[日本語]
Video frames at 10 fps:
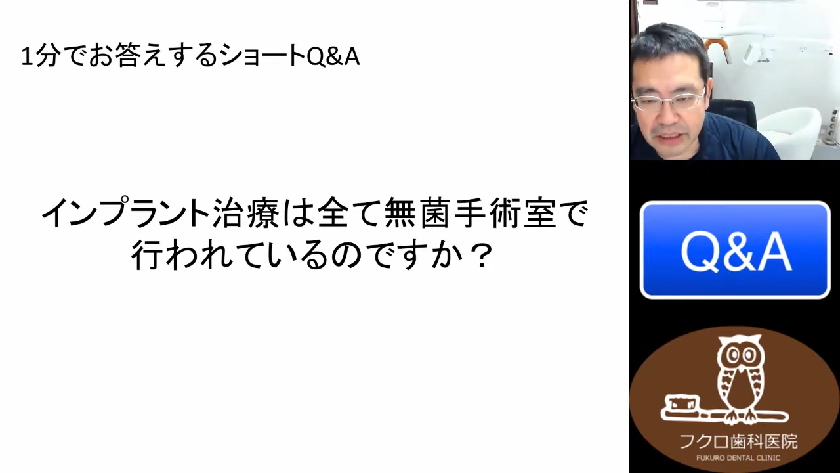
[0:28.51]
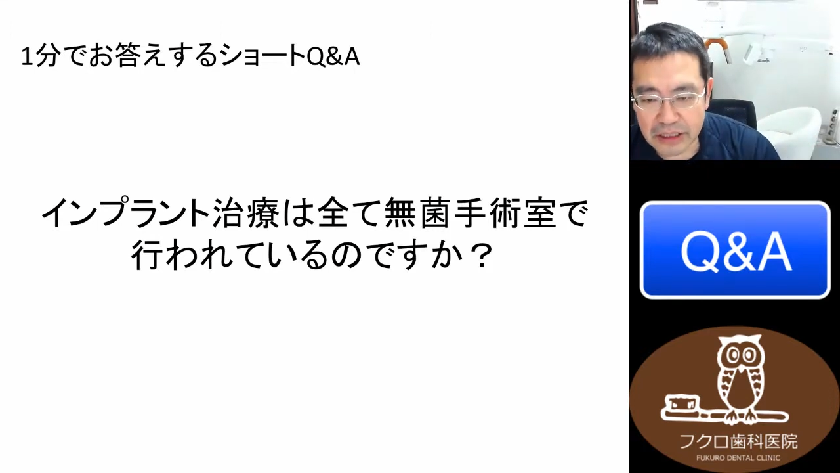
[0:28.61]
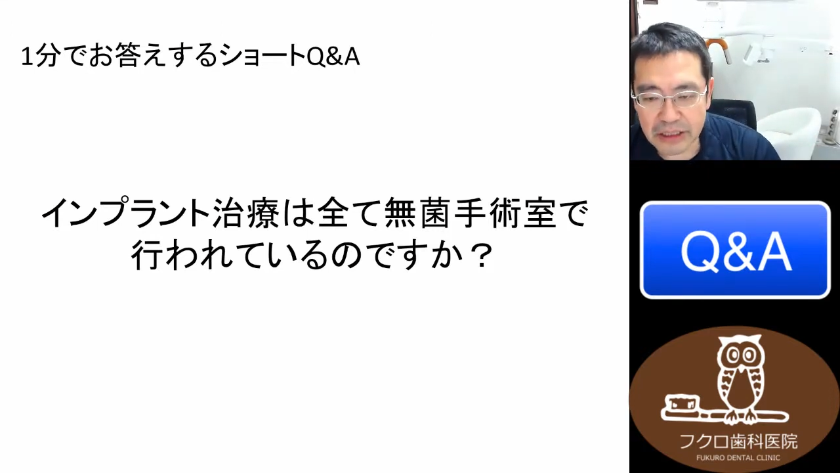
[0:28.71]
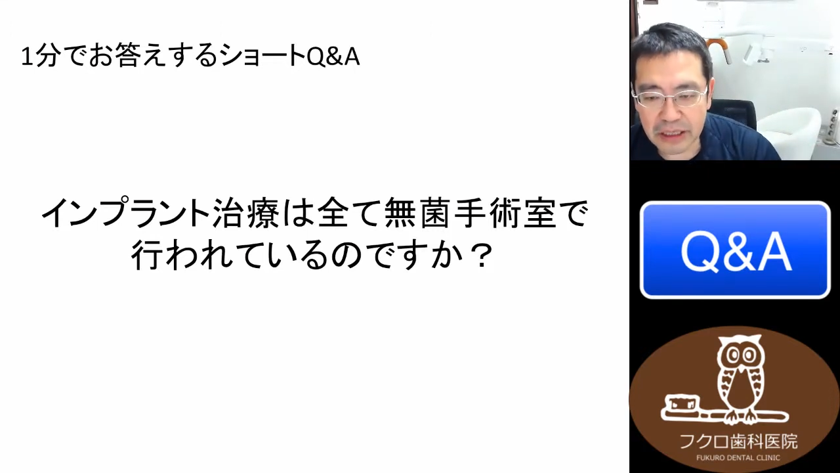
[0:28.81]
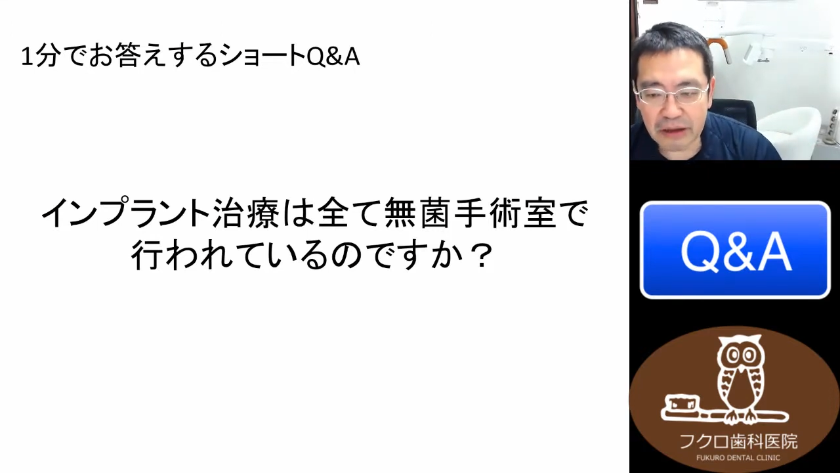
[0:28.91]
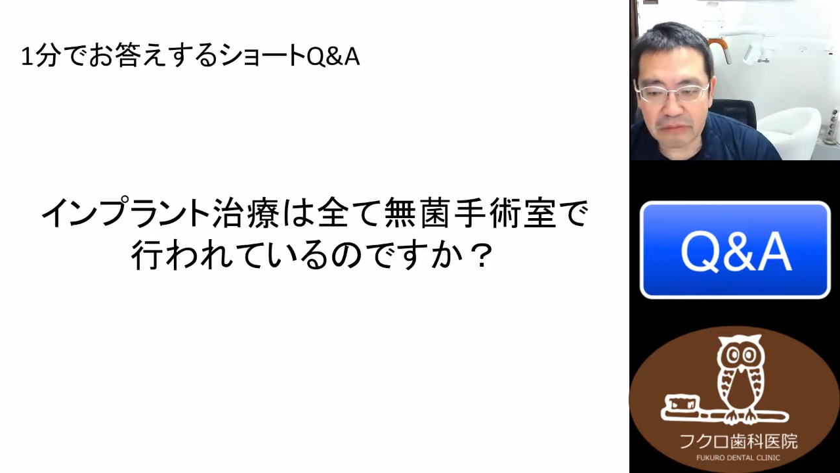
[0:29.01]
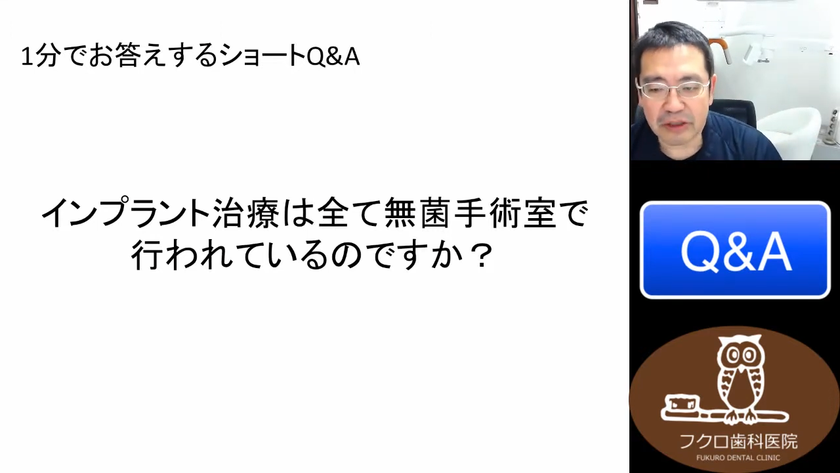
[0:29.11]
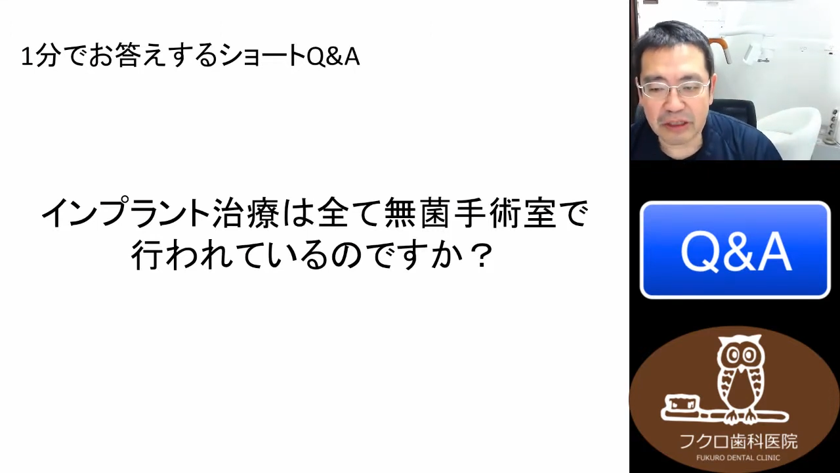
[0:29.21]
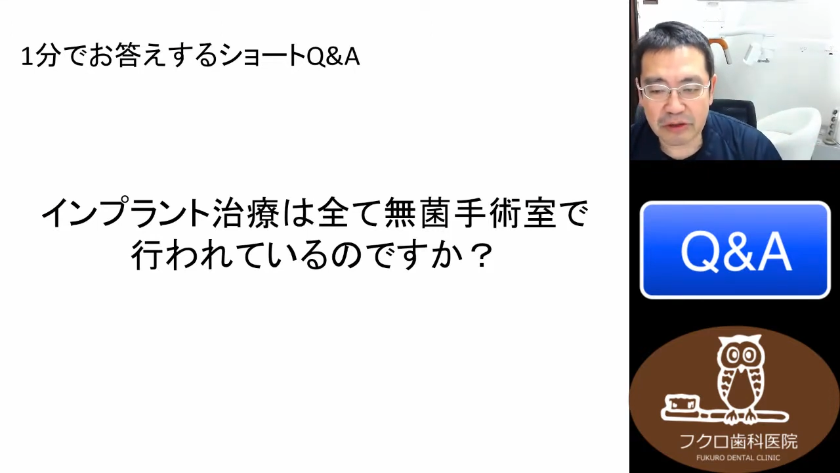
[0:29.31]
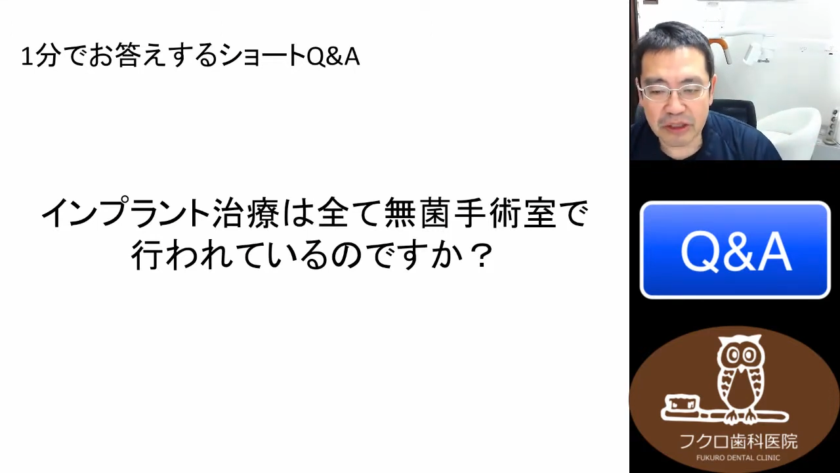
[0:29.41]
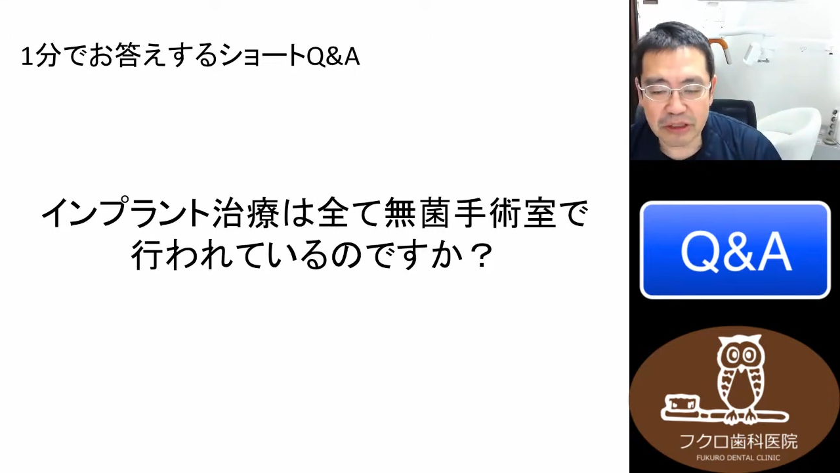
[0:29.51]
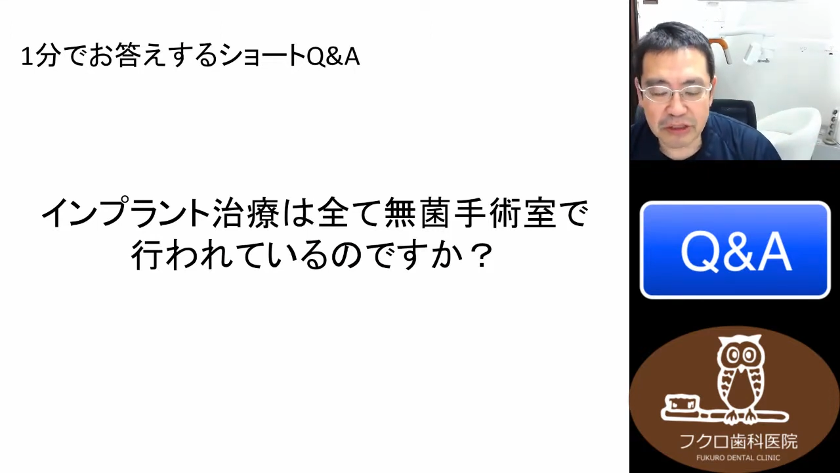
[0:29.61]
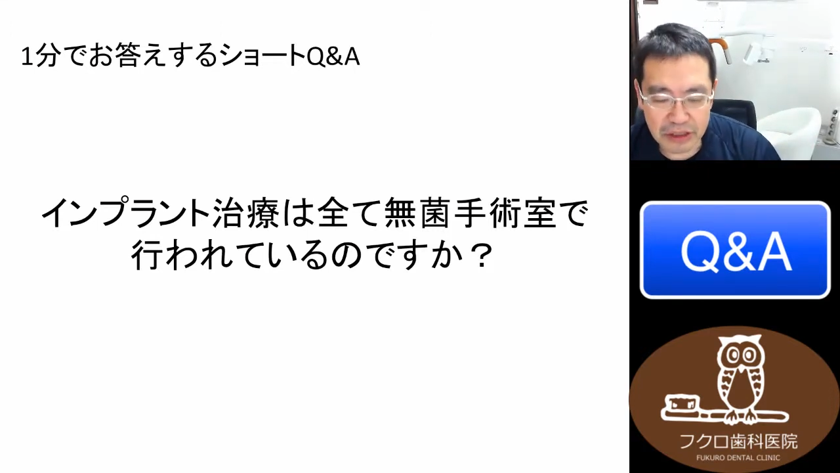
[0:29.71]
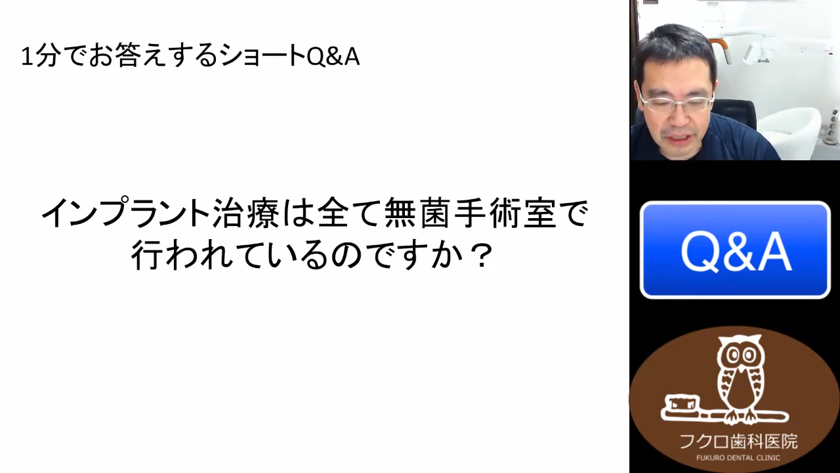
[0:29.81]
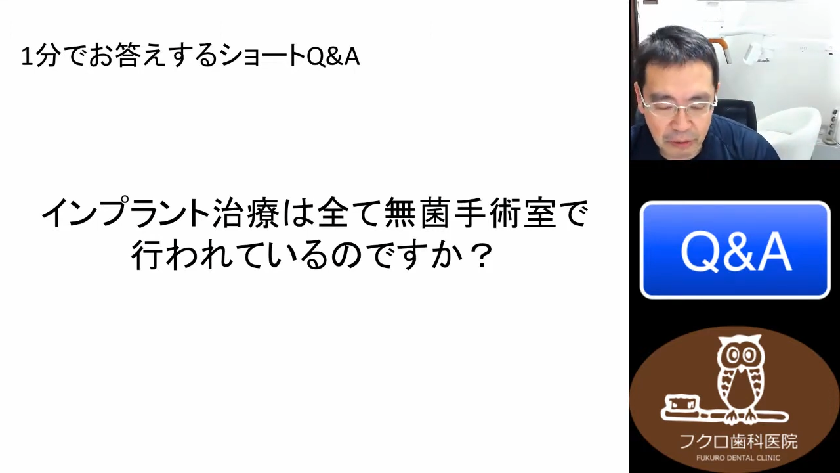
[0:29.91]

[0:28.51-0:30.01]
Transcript: 手術だけは無菌の手術室